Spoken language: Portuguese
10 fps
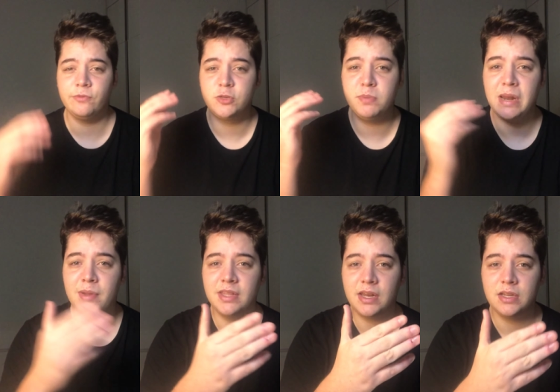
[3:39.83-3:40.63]
vou espelhar
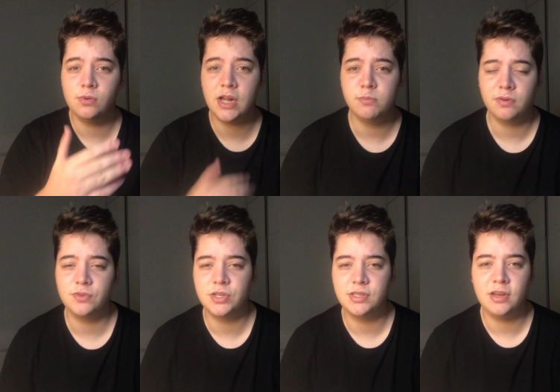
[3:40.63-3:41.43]
minha tela aqui do lado para
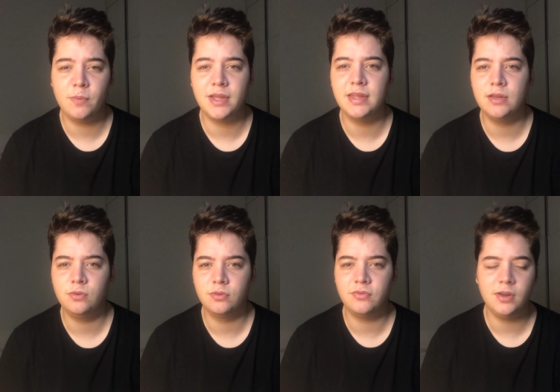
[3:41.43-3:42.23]
vocês terem uma ideia
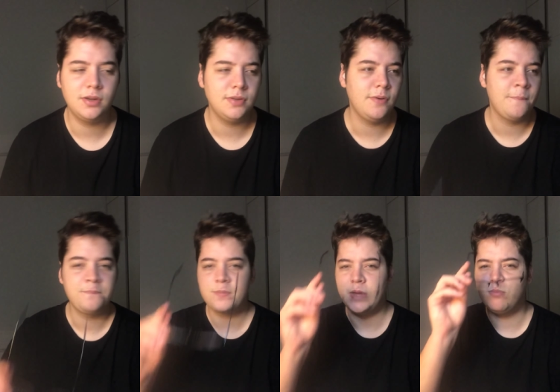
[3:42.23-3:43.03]
do que eu tô falando
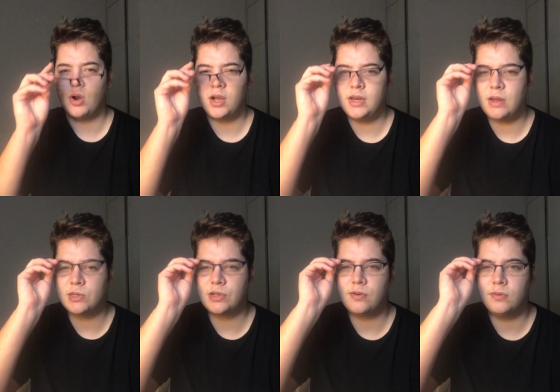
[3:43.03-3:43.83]
e bora criar
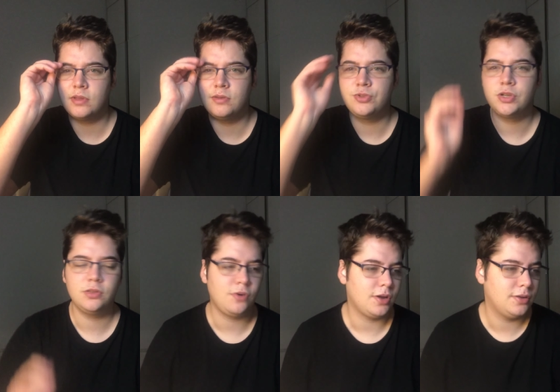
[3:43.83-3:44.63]
nossa conta no
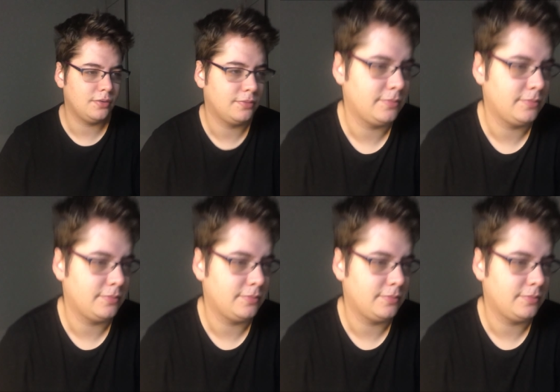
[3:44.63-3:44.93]
TikTok.